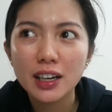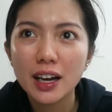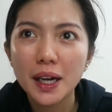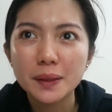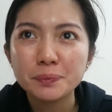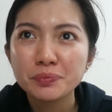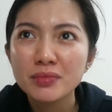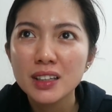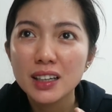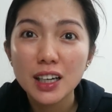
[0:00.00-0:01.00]
na
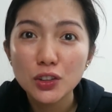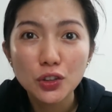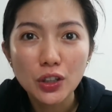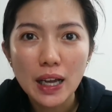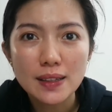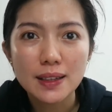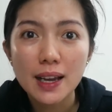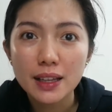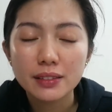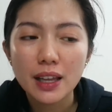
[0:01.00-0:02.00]
ganun yung lasa niya.